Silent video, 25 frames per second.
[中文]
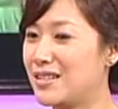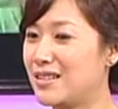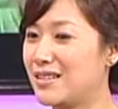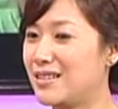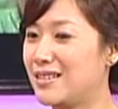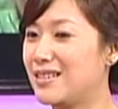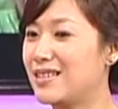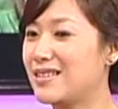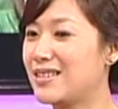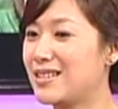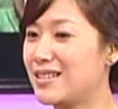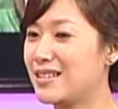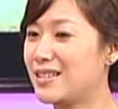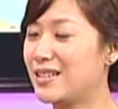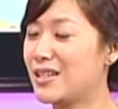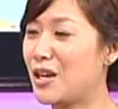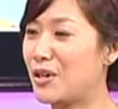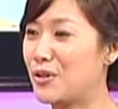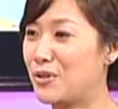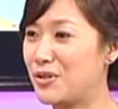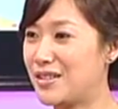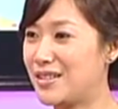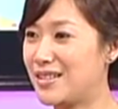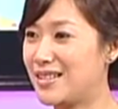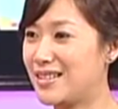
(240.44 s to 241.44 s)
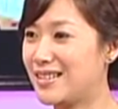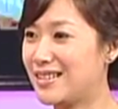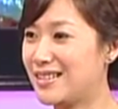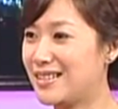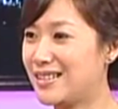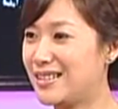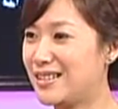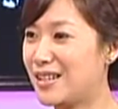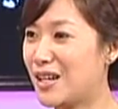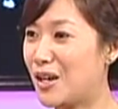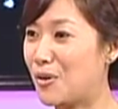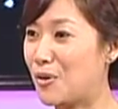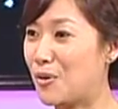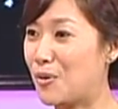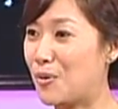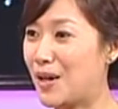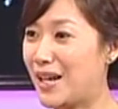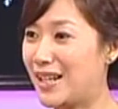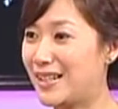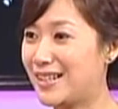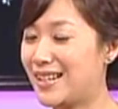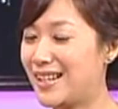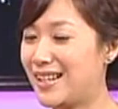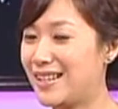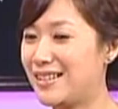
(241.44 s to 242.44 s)
一个戏里要有青衣，要有
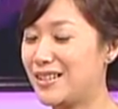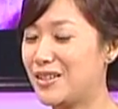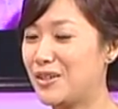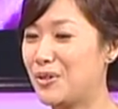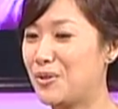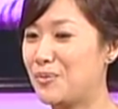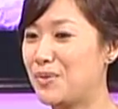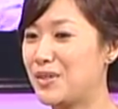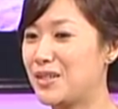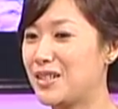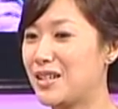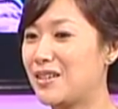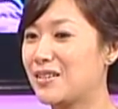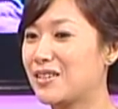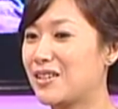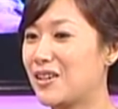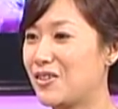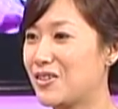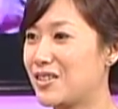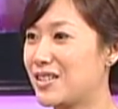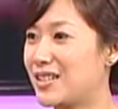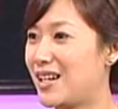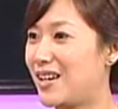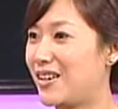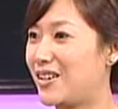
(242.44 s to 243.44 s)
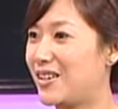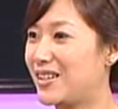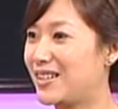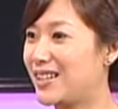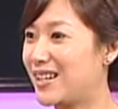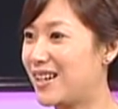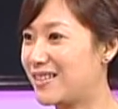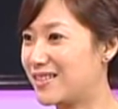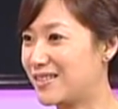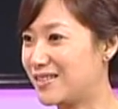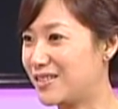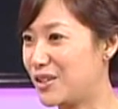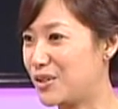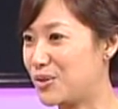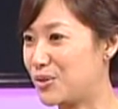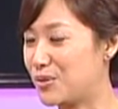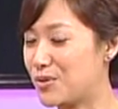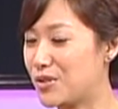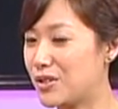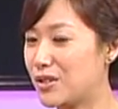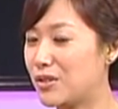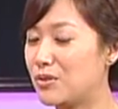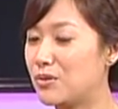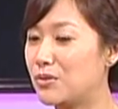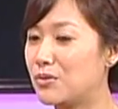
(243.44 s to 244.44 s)
花旦，要有比较搞笑一点的那
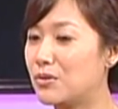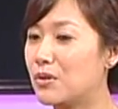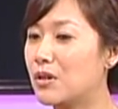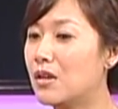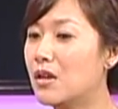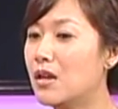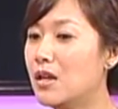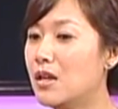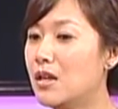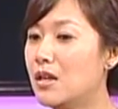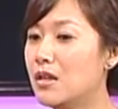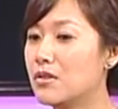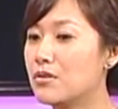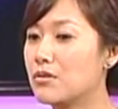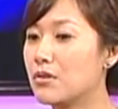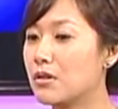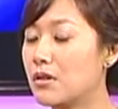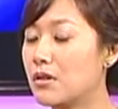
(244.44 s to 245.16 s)
种人物，所以